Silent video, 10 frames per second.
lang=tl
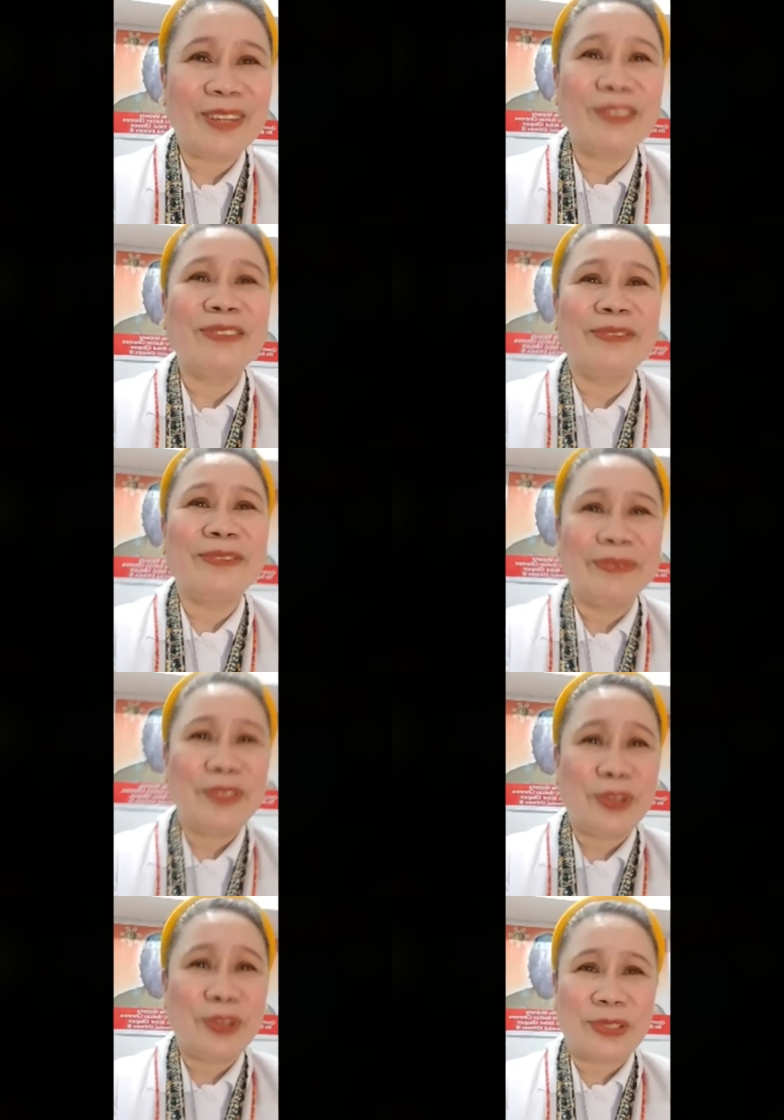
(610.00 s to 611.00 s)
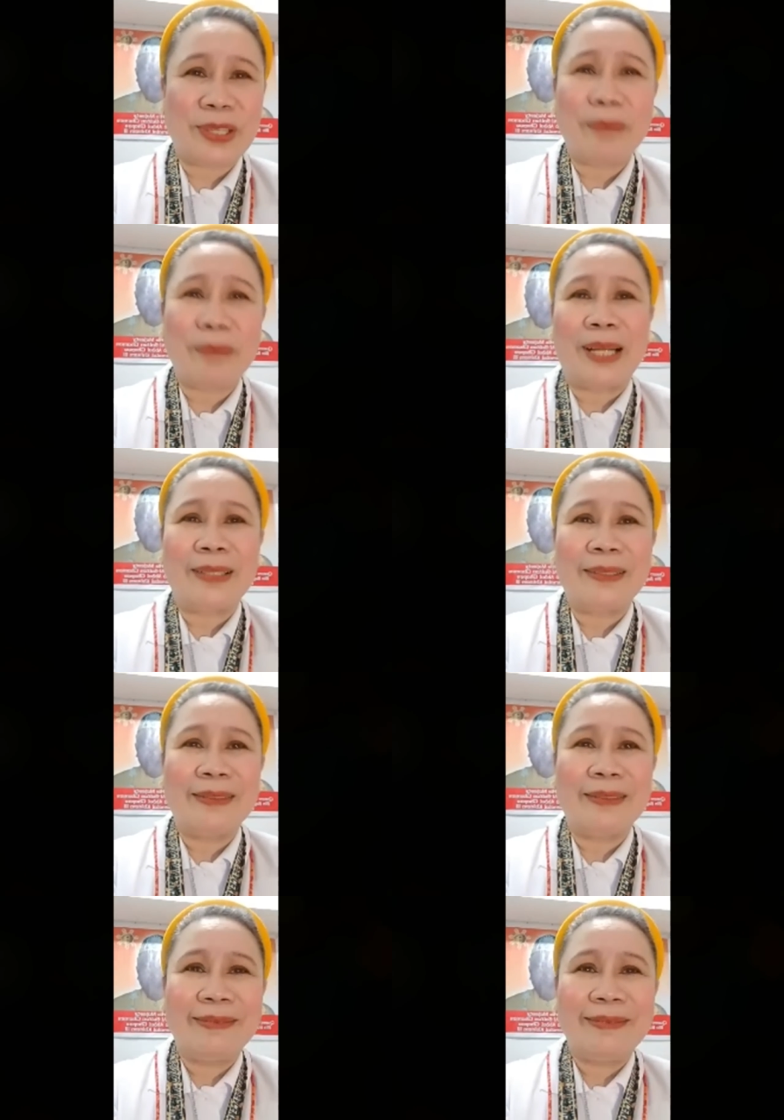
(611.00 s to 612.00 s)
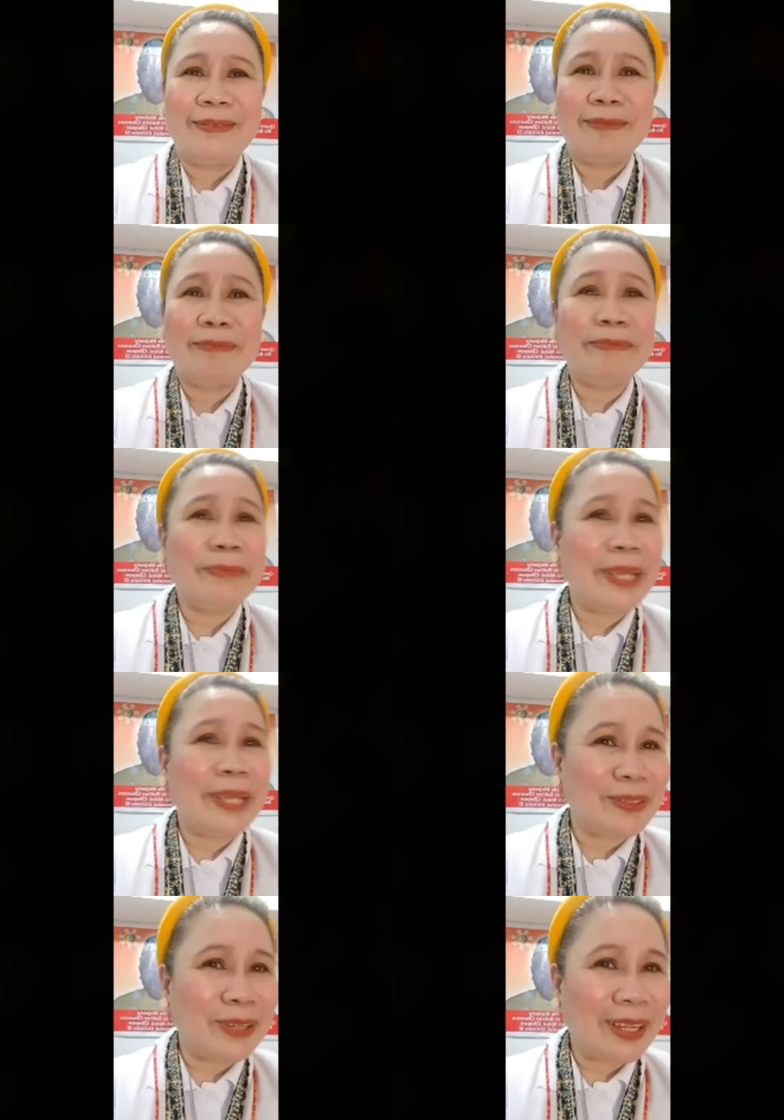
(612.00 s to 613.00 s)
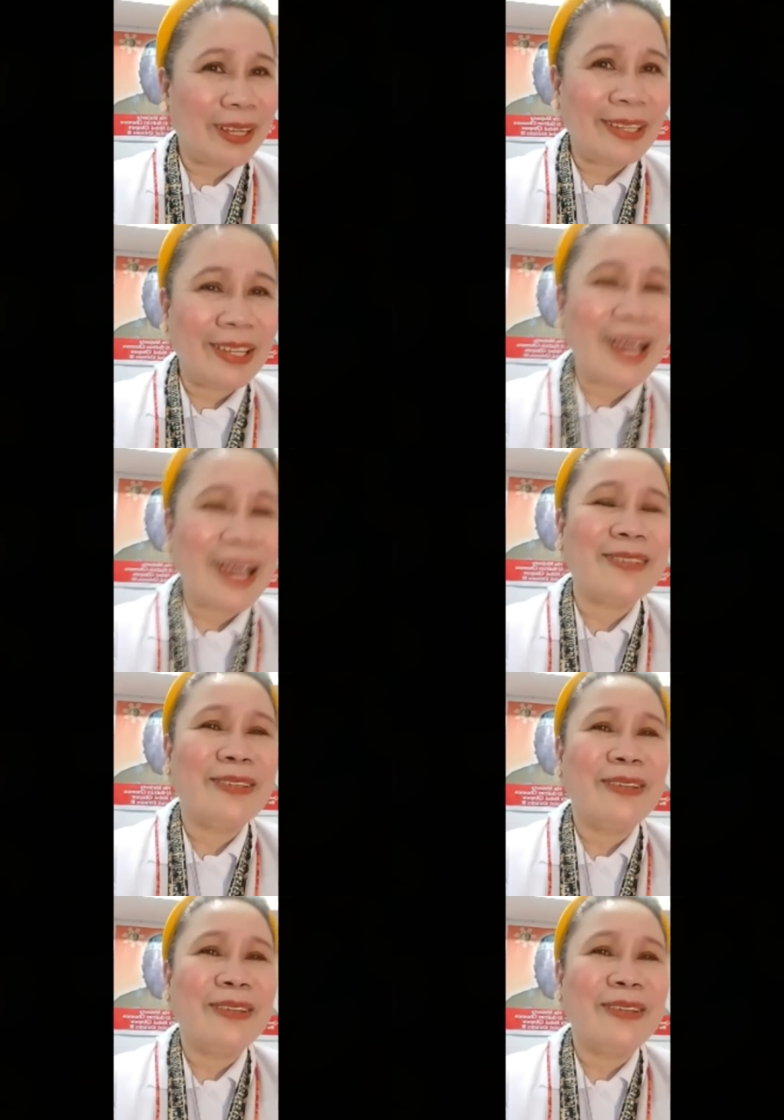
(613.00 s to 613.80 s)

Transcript: Dahil sino ba naman? Si Helen.